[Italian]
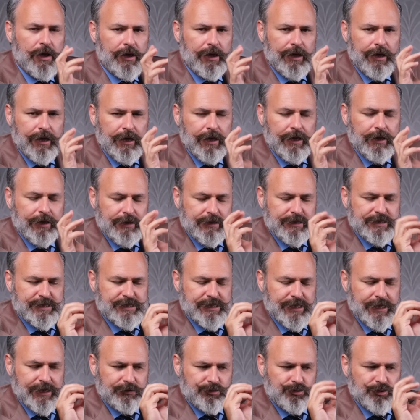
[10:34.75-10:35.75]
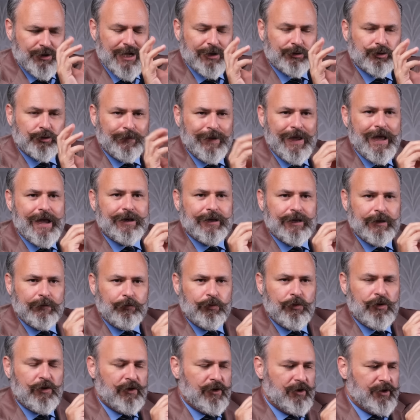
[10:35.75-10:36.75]
eh, se giocato bene,
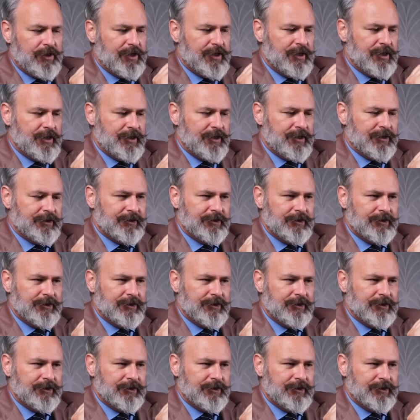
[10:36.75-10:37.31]
può eh,